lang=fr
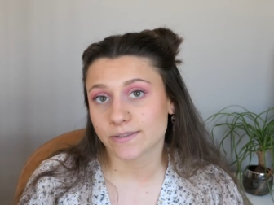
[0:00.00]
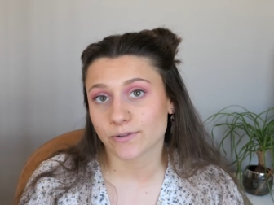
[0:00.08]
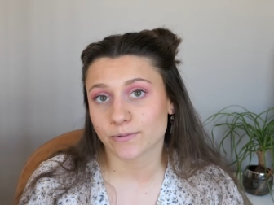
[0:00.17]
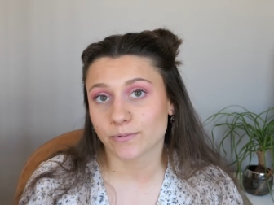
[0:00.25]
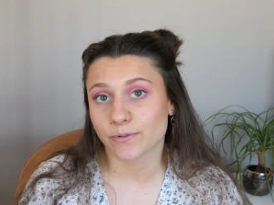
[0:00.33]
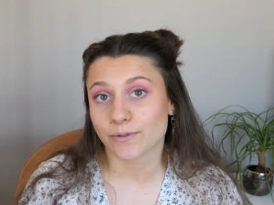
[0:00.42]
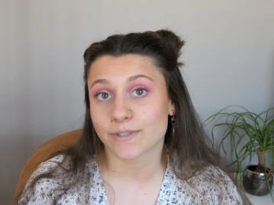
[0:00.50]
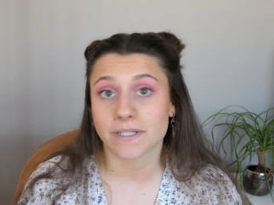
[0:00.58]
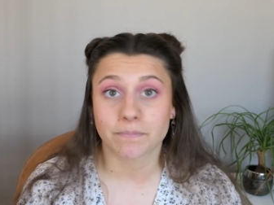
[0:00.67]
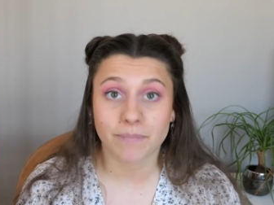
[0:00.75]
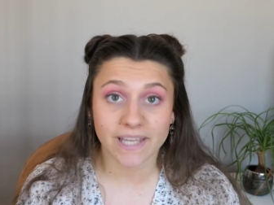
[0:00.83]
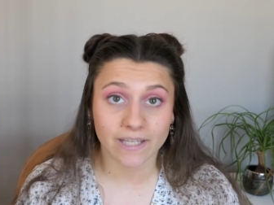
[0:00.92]
de Sciences Po que
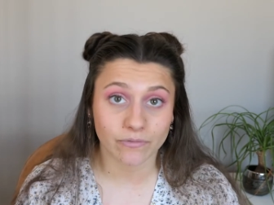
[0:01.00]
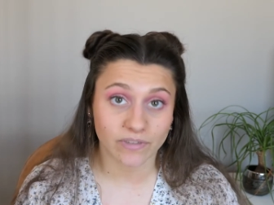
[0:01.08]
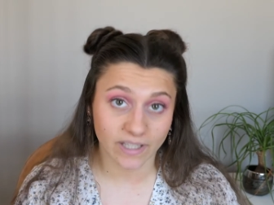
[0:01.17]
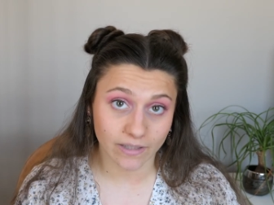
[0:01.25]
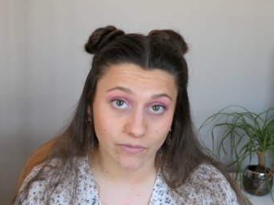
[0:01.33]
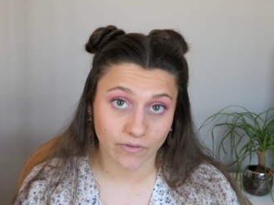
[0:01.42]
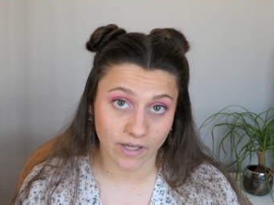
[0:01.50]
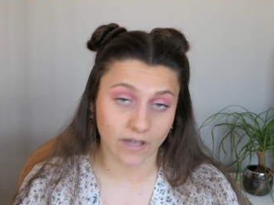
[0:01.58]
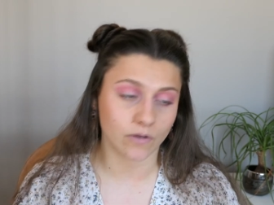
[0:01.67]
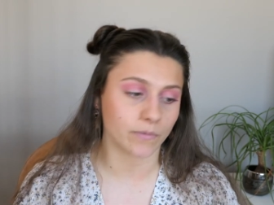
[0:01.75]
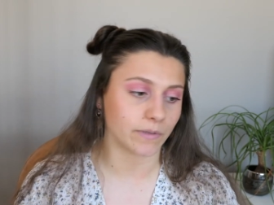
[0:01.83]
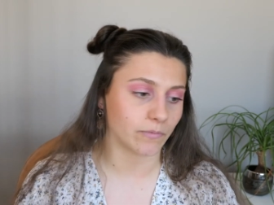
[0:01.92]
j'ai préféré
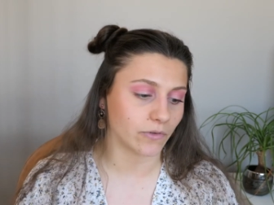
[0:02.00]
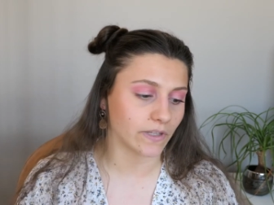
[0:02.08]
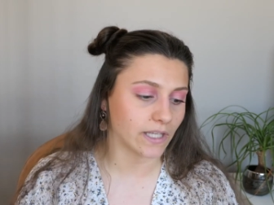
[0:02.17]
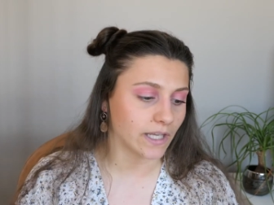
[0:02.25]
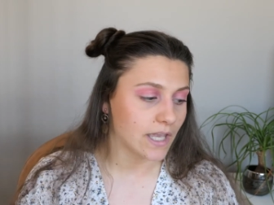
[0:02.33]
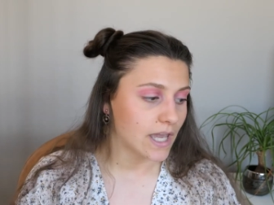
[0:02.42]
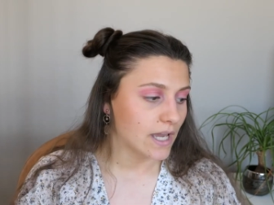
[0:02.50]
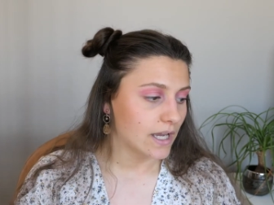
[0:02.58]
faire, qu'on m'a demandé.